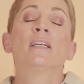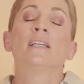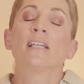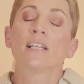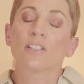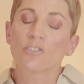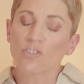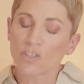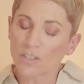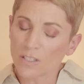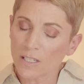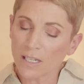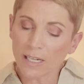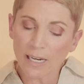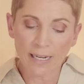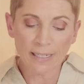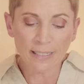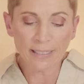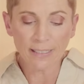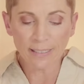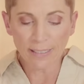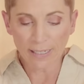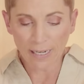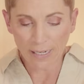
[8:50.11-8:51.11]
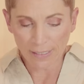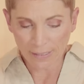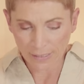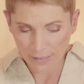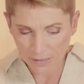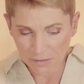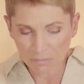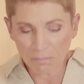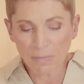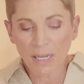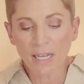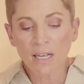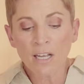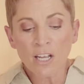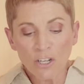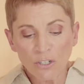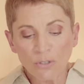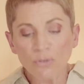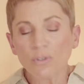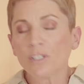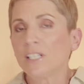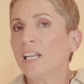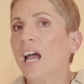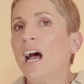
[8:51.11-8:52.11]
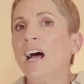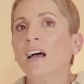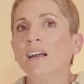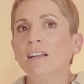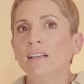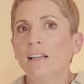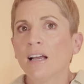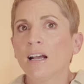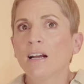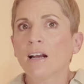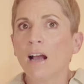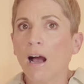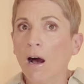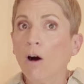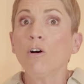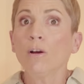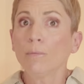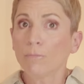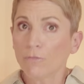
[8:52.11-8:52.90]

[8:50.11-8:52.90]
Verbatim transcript: jetzt schon seit einigen Jahren nicht mehr, nur jahrelang auch